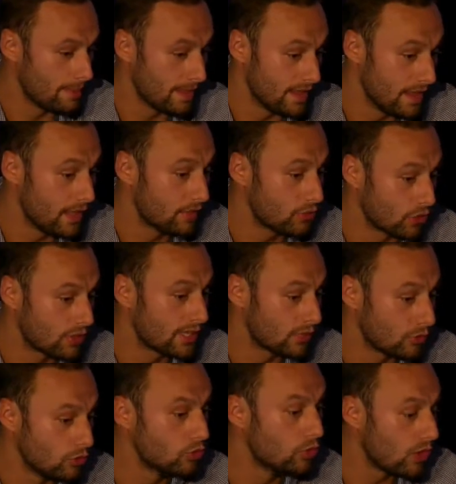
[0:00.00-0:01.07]
et dans le cas
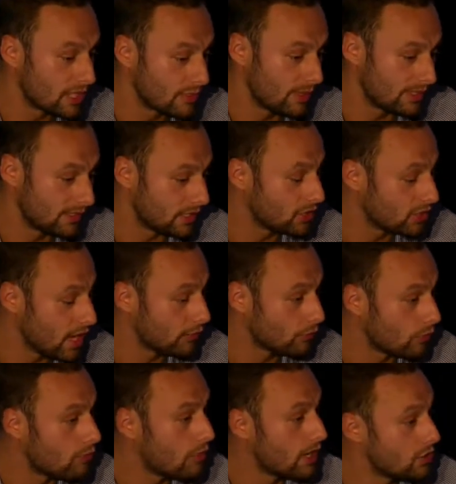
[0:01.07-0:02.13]
de non-respect de cette charte,
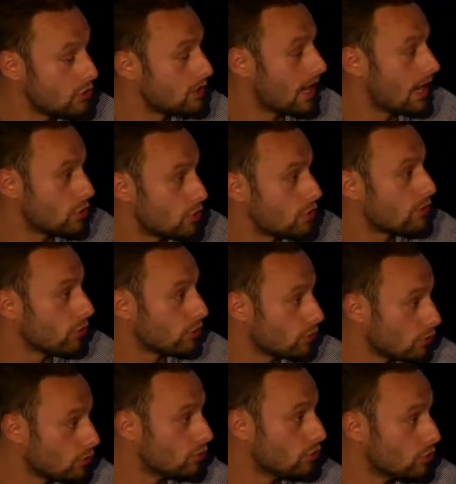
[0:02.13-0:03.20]
on peut aller jusqu'à la
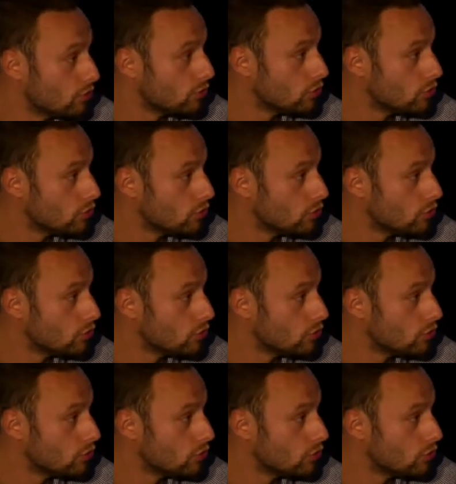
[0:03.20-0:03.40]
suspension du,